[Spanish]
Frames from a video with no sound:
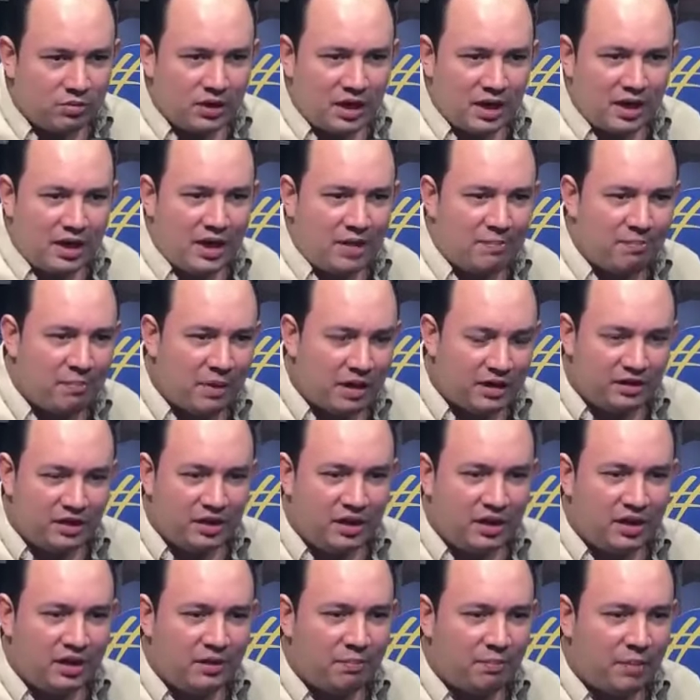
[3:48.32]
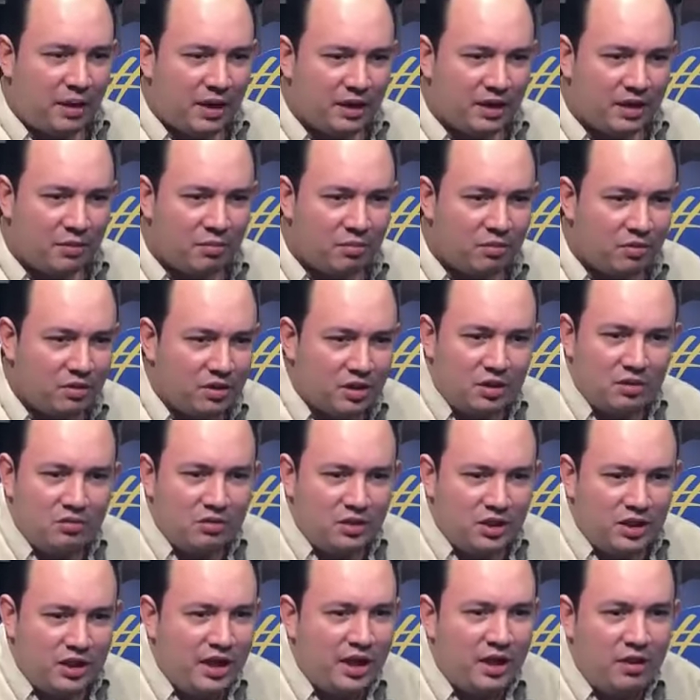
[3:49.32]
tenés un PDC que quedó
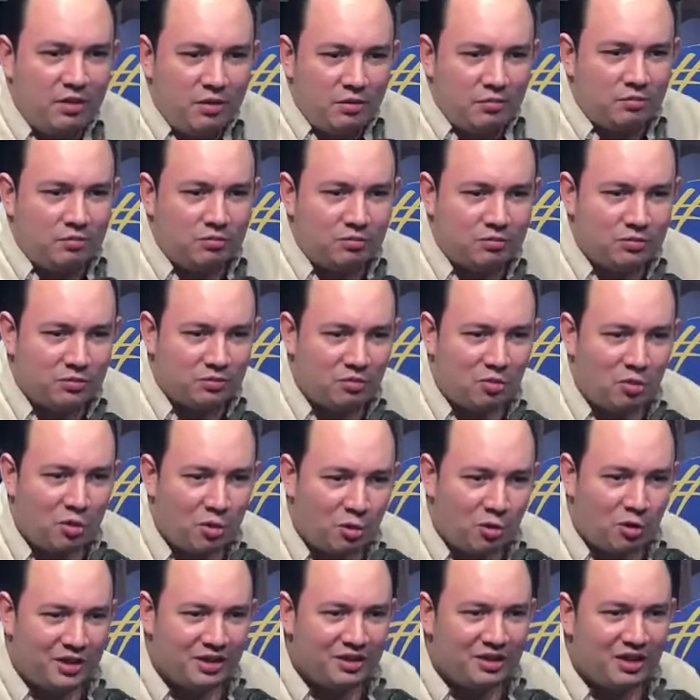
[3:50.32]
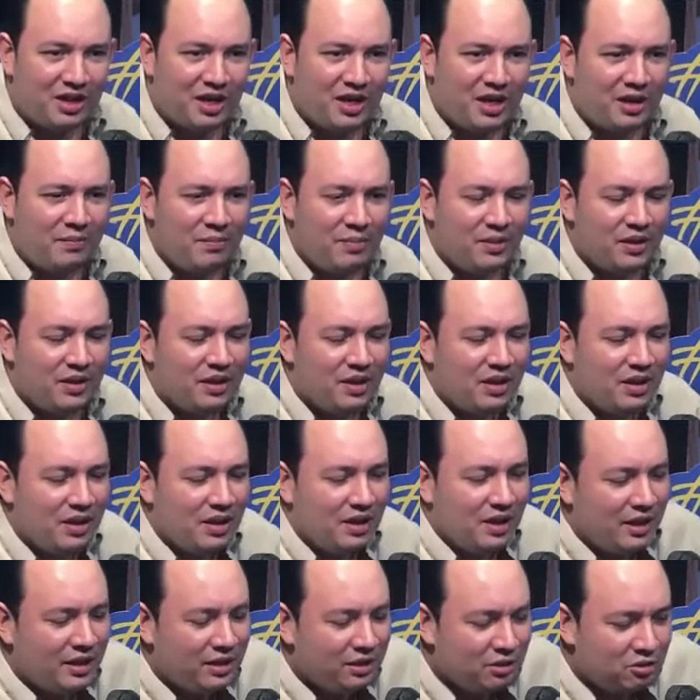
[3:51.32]
moribundo tras la partida de Parker porque
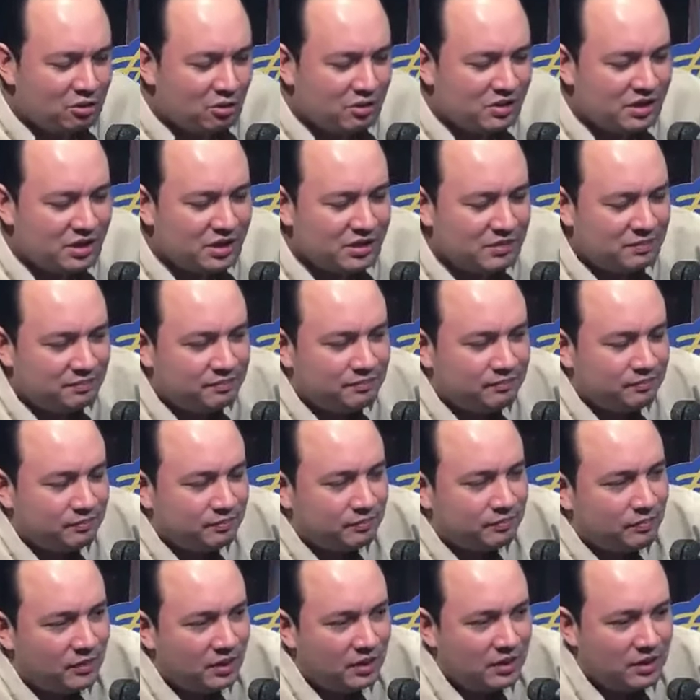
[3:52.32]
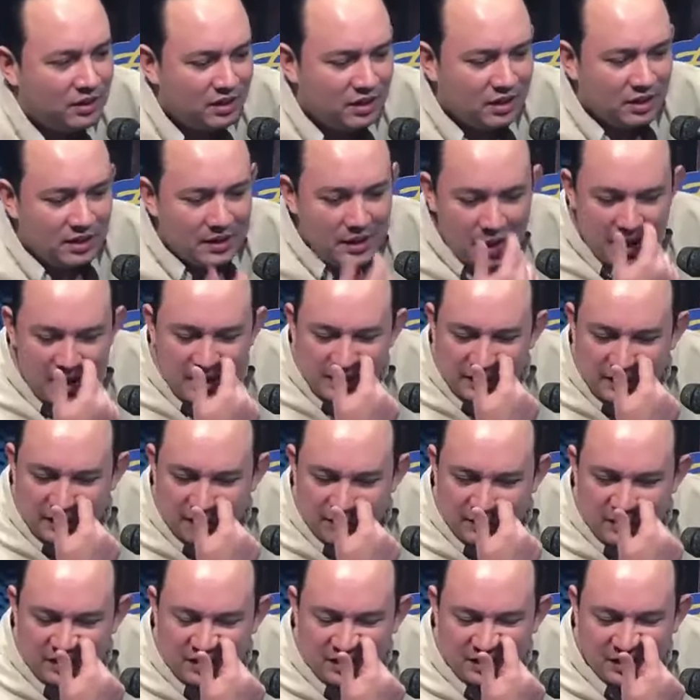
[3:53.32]
ni él logró entrar.
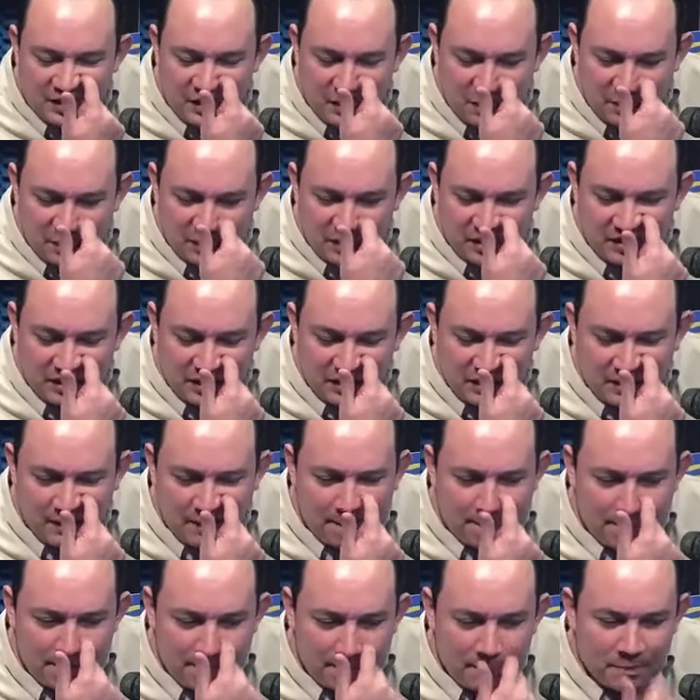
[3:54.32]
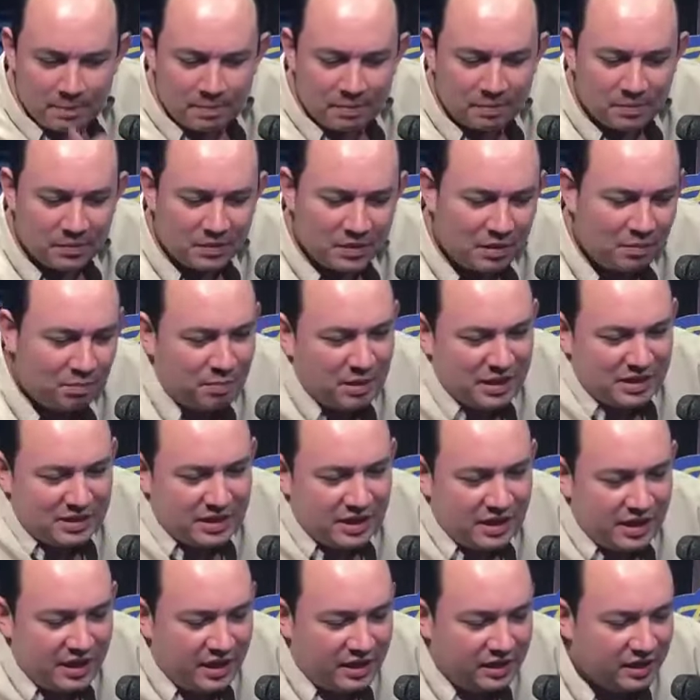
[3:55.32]
Entonces,
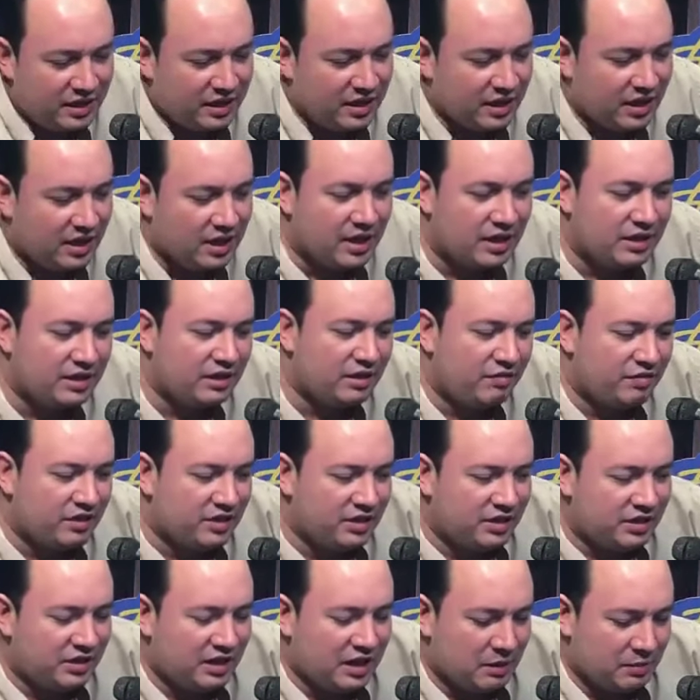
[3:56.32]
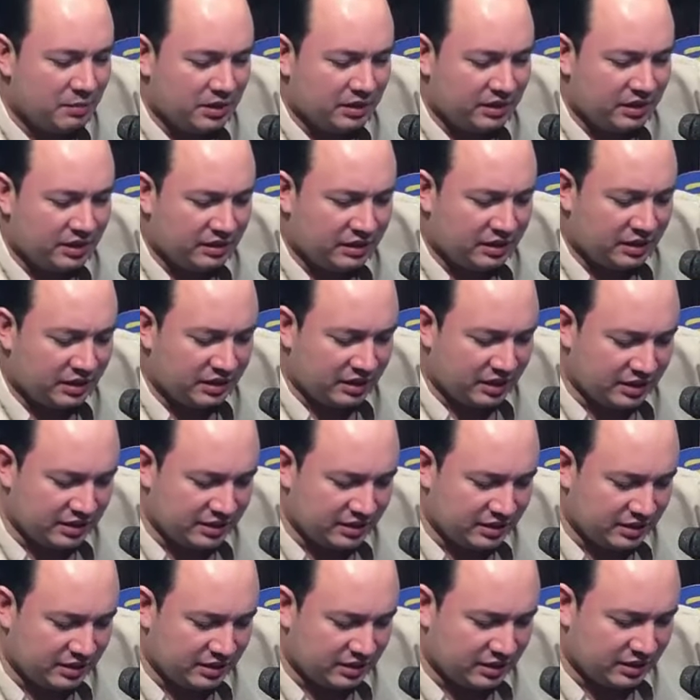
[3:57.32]
definitivamente el
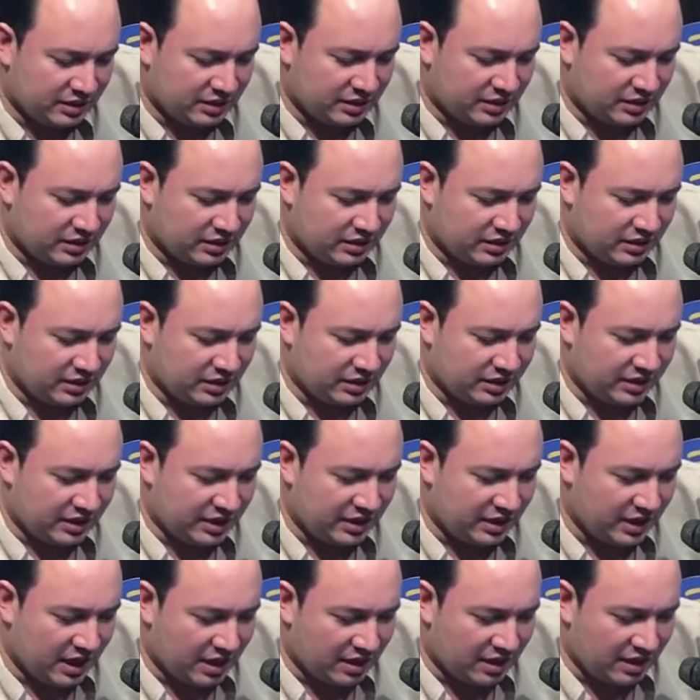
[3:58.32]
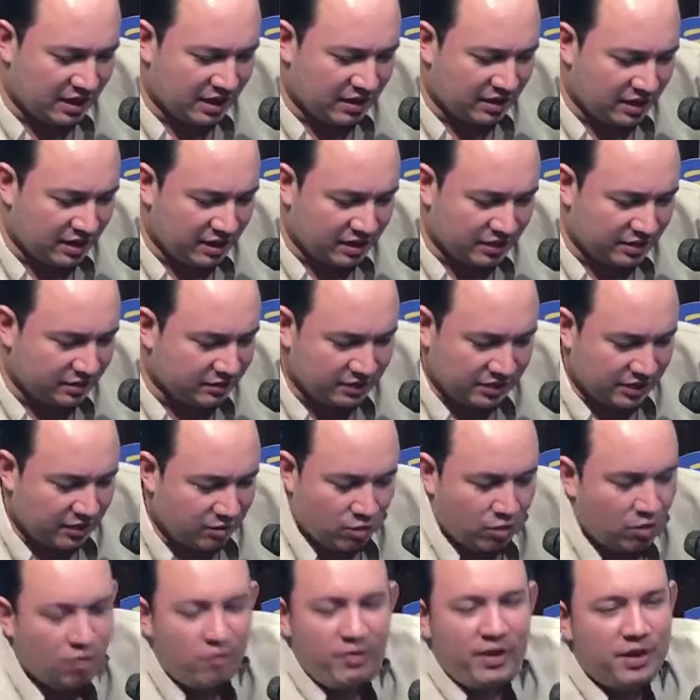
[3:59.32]
PCN, definitivamente
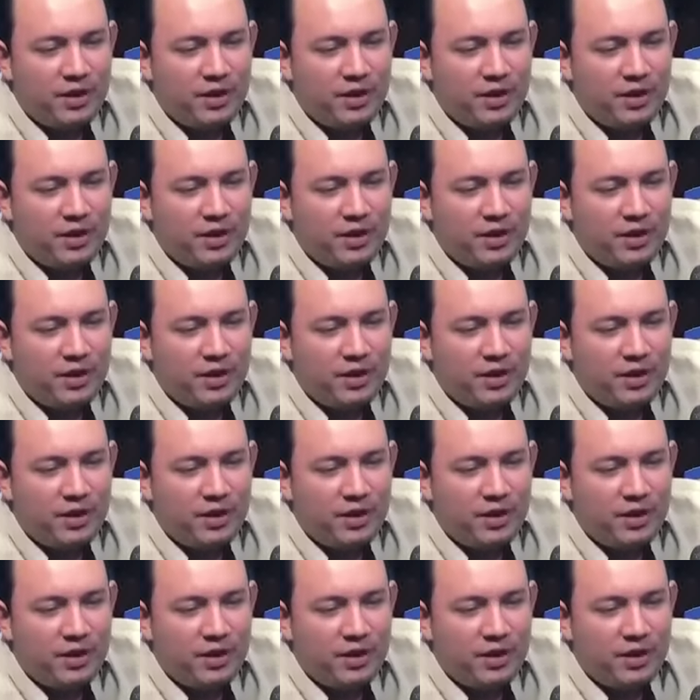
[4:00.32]
tenés